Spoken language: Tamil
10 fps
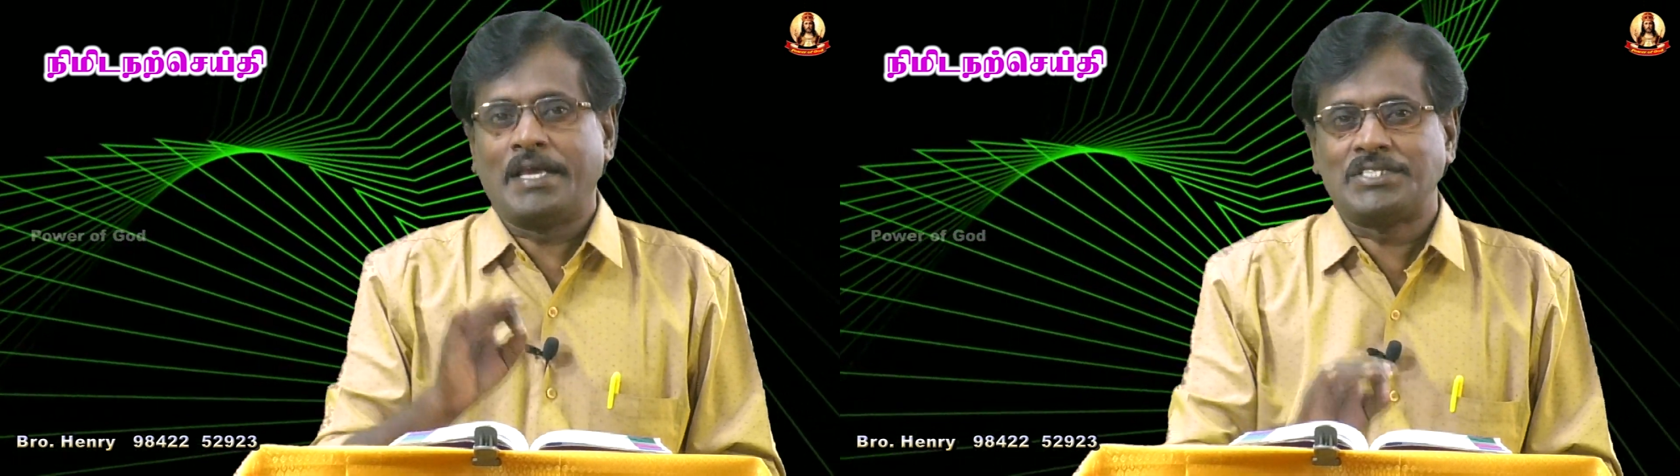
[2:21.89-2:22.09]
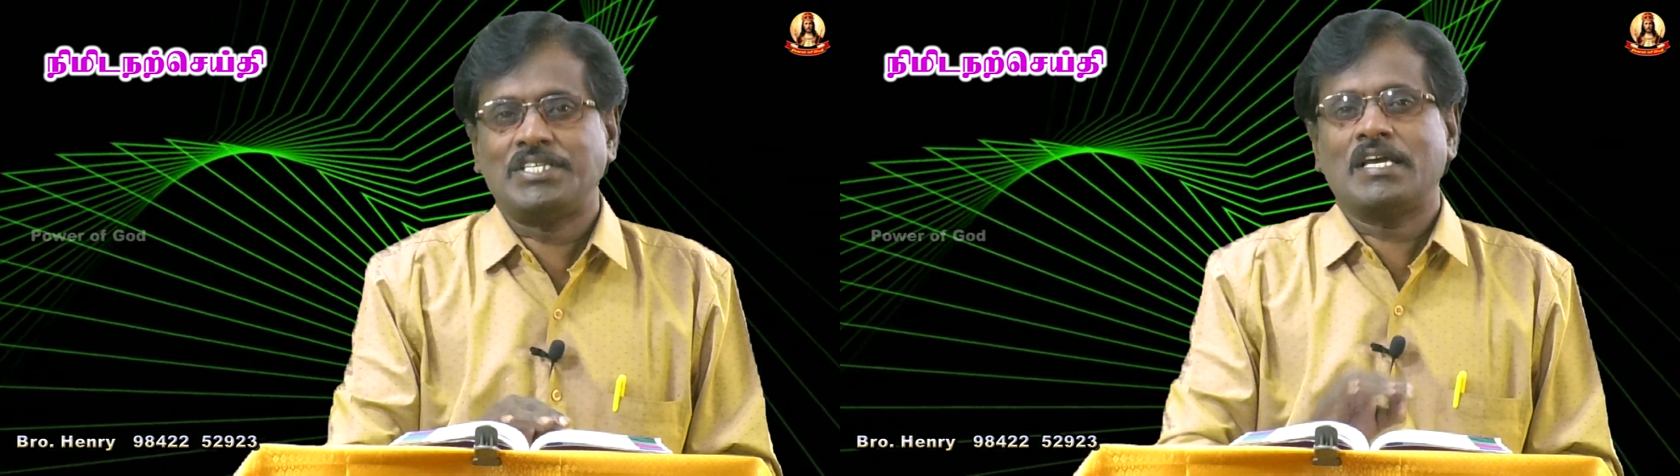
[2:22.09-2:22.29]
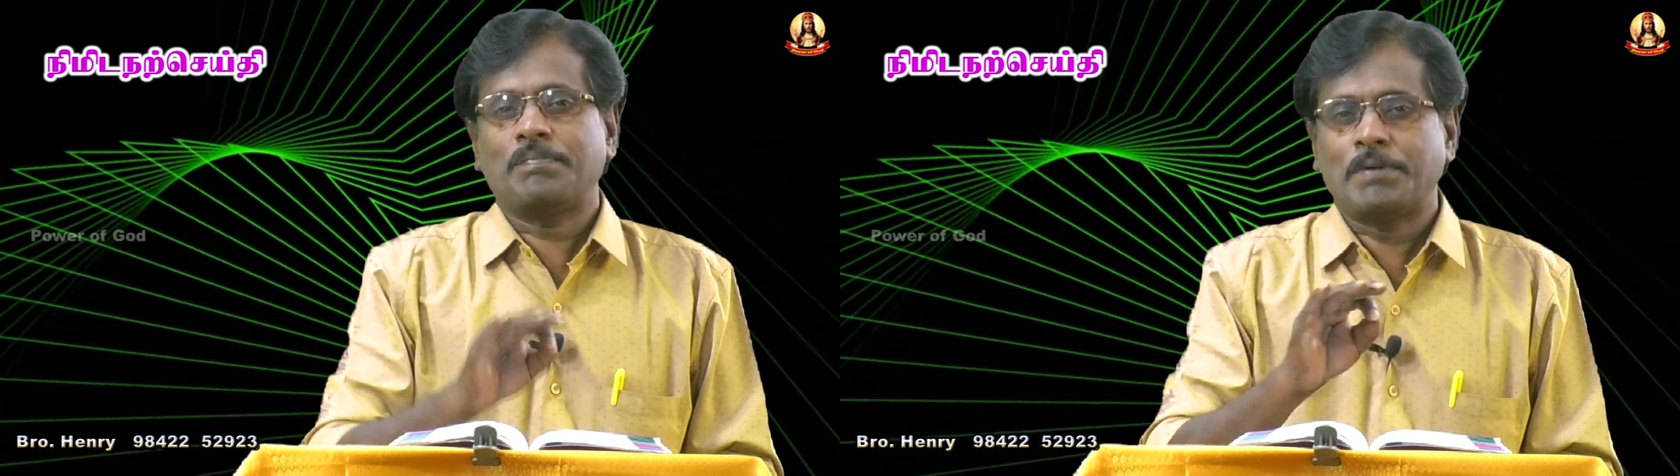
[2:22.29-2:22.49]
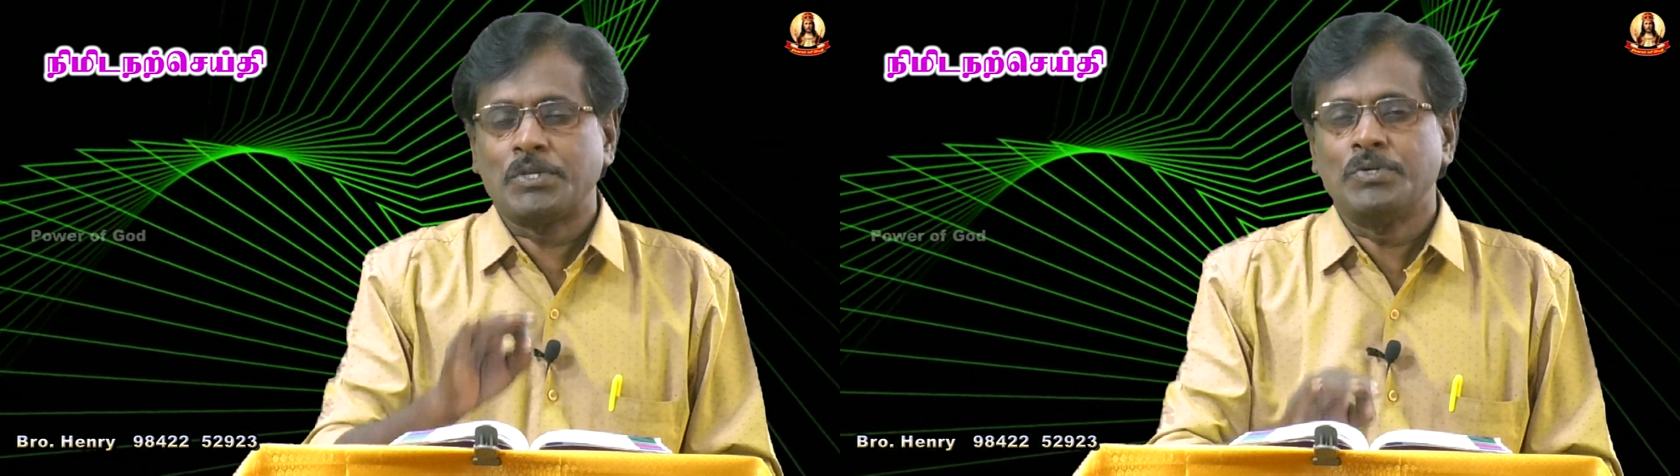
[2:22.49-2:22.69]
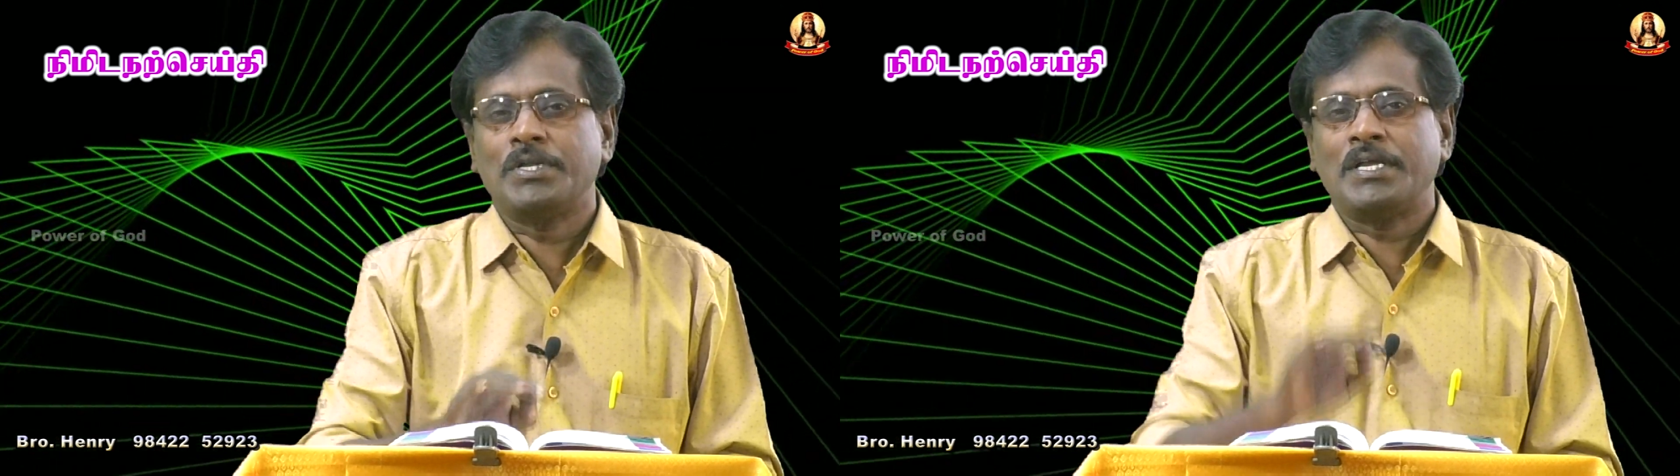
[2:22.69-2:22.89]
ஏசியா
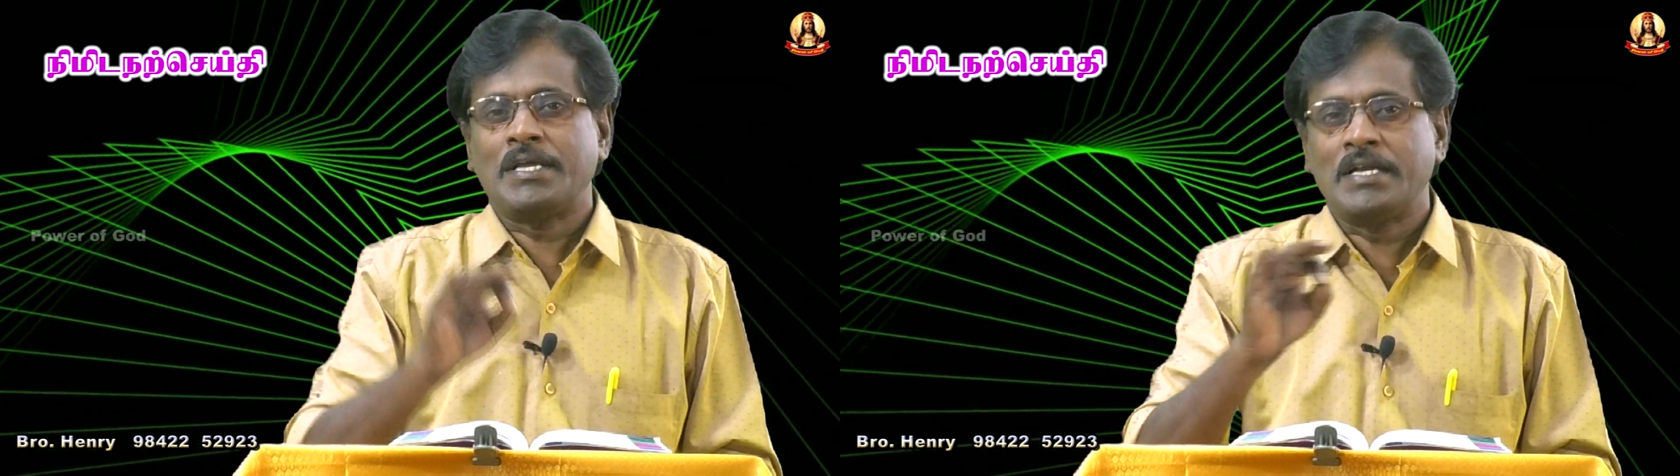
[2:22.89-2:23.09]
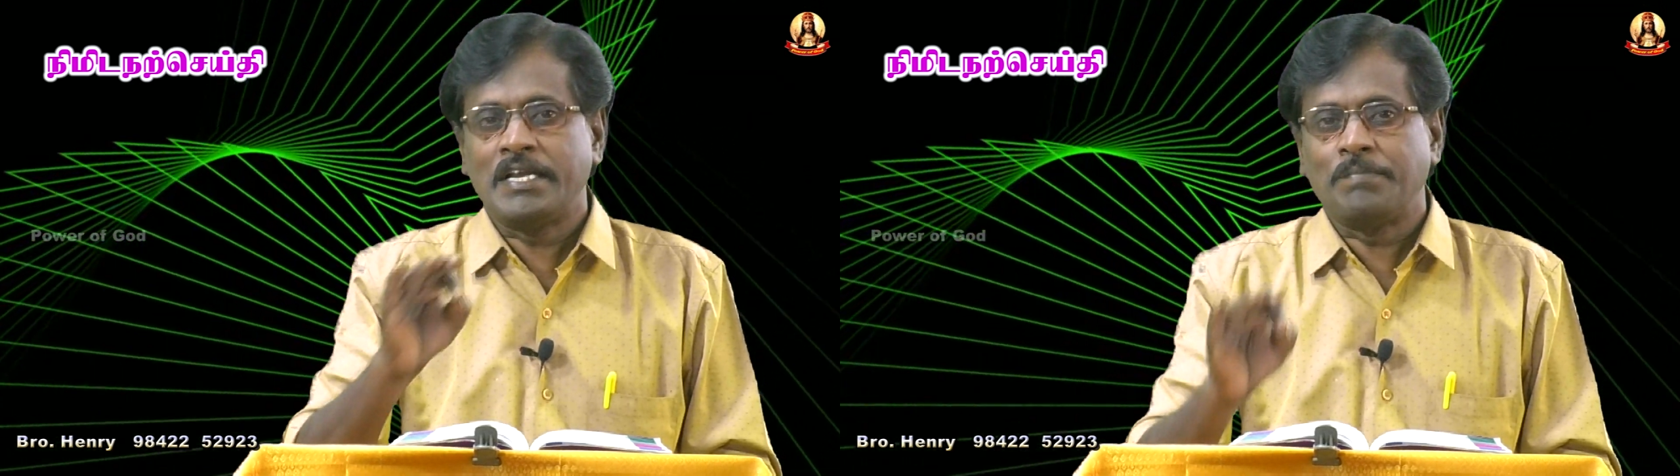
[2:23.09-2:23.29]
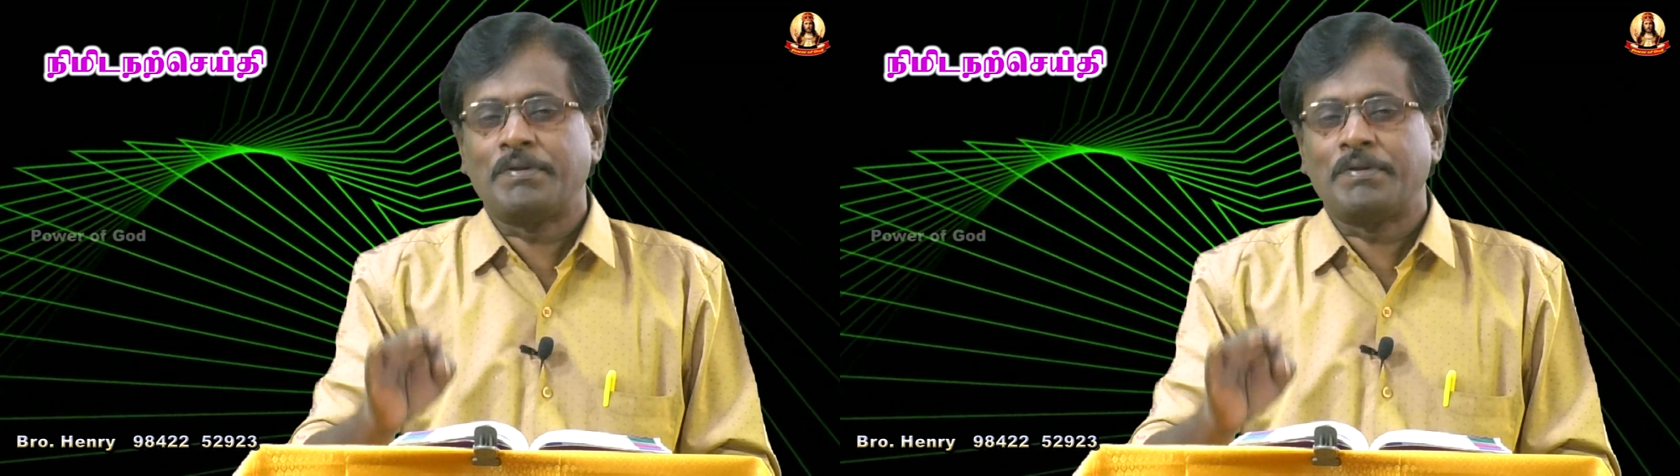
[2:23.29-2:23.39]
பதினொன்று இரண்டின்